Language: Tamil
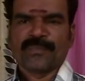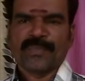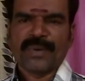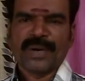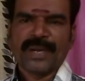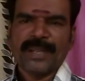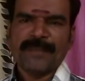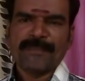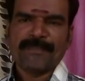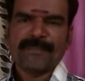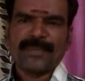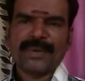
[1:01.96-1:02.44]

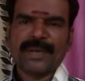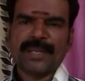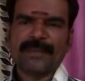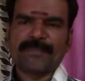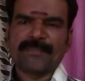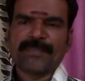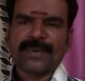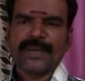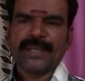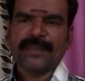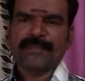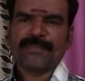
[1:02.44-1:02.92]
படிப்படி
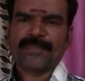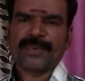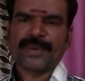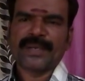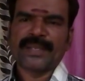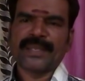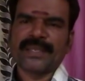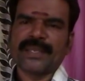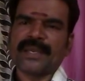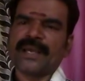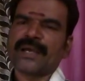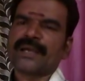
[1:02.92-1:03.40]

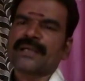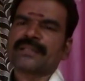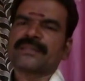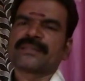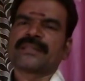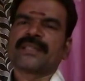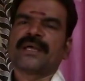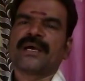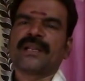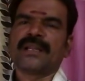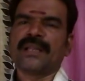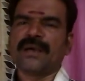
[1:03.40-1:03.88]

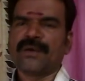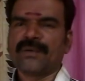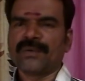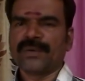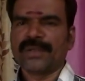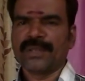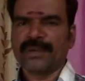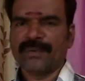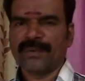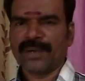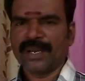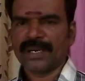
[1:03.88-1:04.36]
படிப்படியாகத்தான்
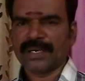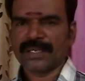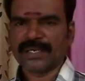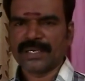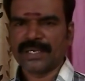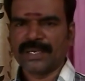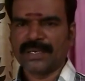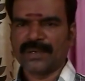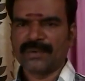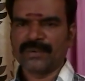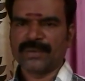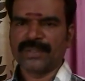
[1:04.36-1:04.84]
அவருடைய
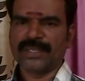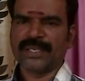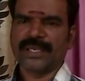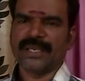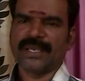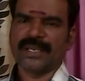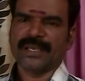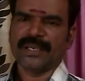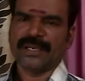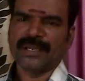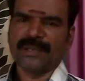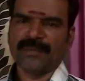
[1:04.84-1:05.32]
வாழ்க்கையினுடைய
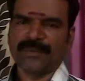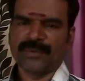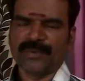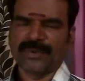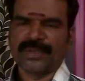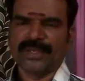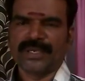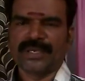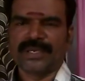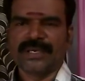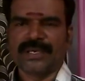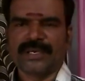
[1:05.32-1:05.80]

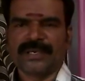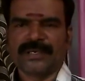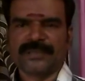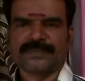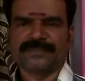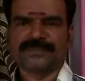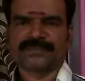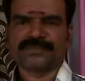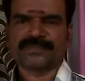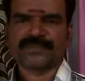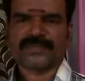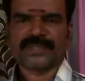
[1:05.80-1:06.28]
நம்முடைய
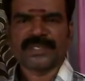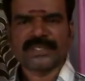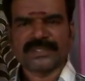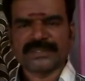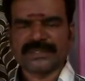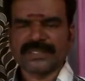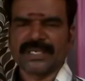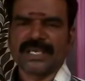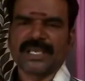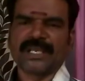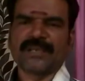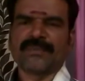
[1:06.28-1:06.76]

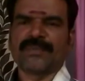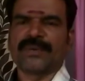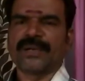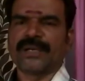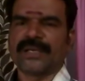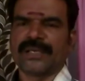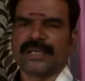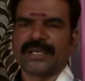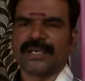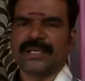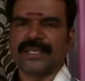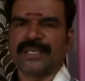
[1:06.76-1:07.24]

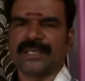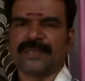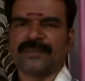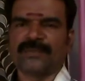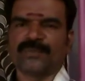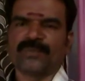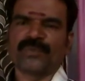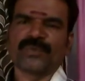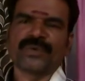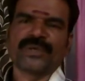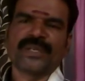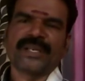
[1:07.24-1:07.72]
செயல்பாடுகளை
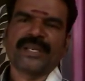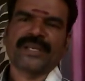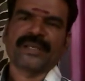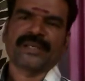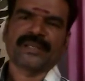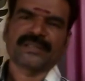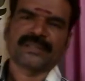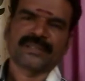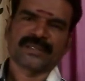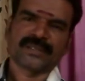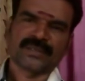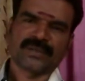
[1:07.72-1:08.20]

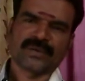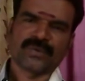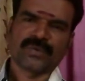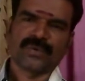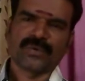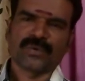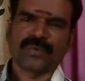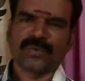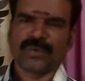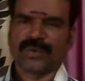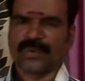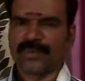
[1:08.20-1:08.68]
முன்னேற்றத்திற்கு
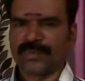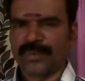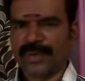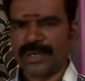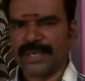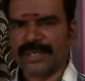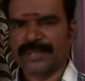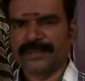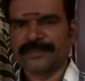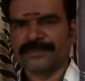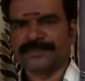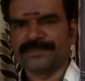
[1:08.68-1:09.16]
கொண்டு
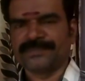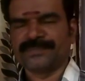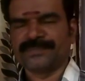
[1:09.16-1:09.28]
வருவார்